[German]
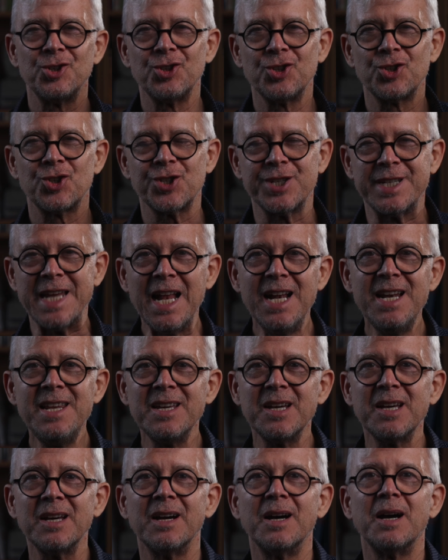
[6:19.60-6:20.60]
Stell
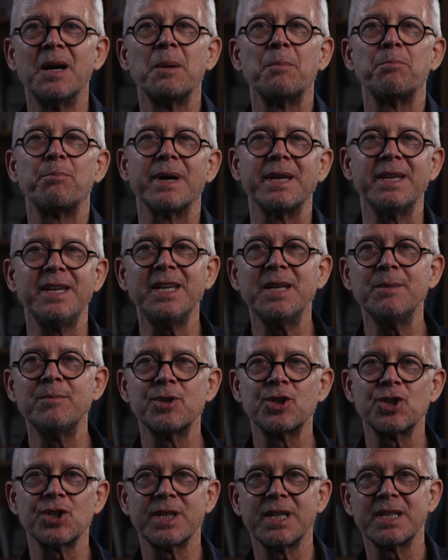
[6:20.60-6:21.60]
dir bei jedem
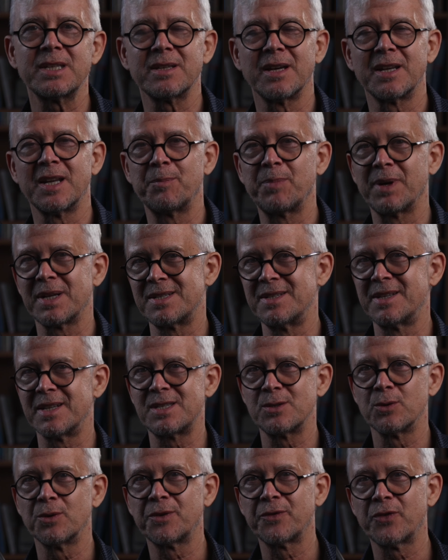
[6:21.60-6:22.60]
Schritt deiner
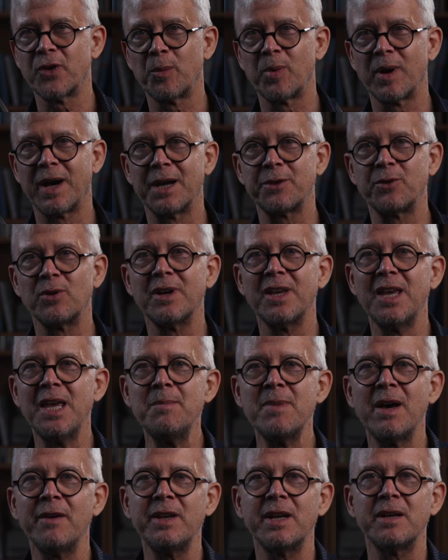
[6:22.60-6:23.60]
Präsentationsvorbereitung
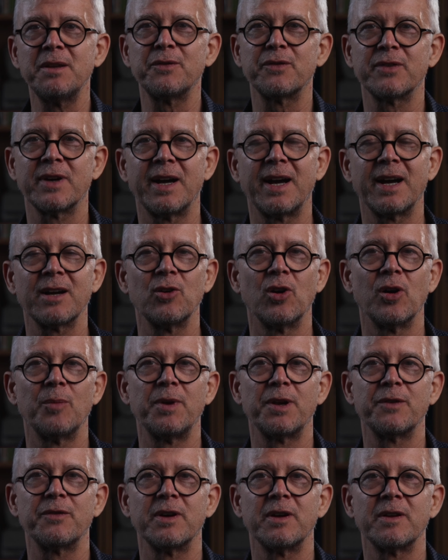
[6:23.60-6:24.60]
immer wieder die Frage,
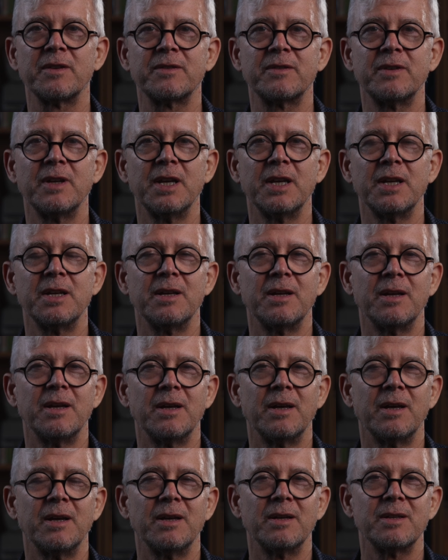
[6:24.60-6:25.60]
ob etwas
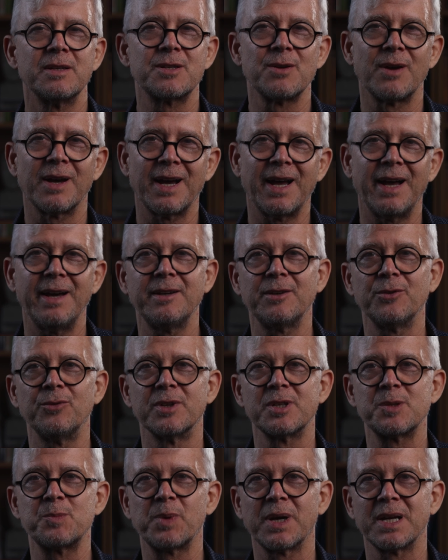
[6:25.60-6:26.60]
zu erreichen
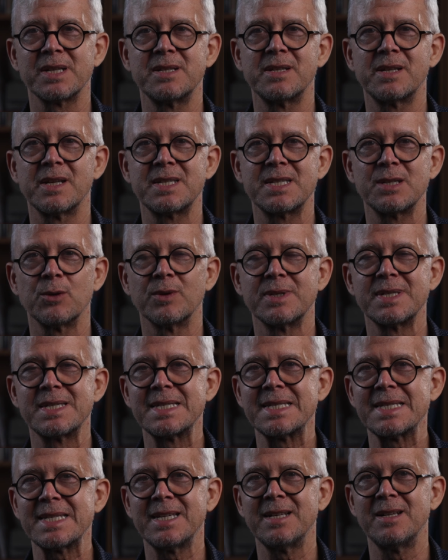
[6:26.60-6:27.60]
das
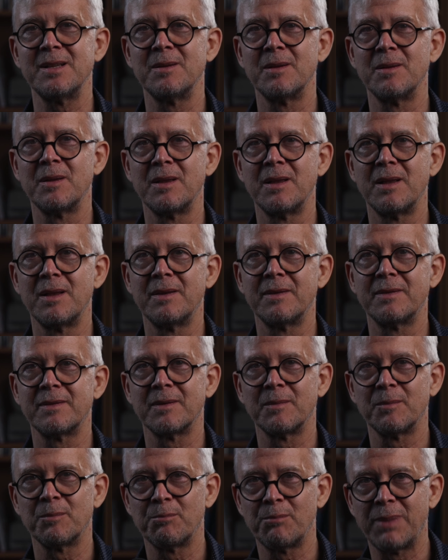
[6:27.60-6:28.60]
Präsentationsziel
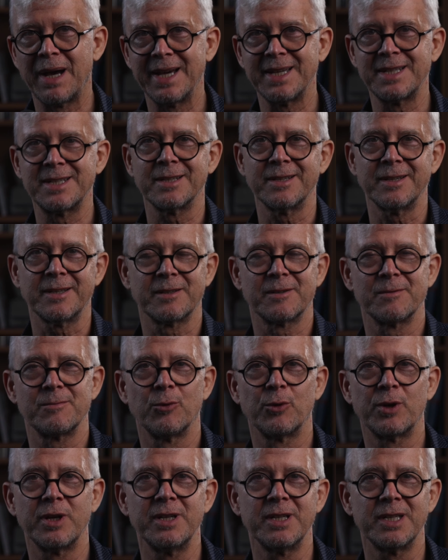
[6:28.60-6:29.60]
beiträgt
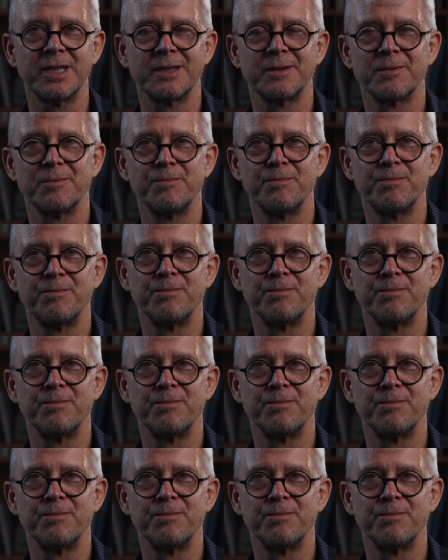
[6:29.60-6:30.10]
oder nicht.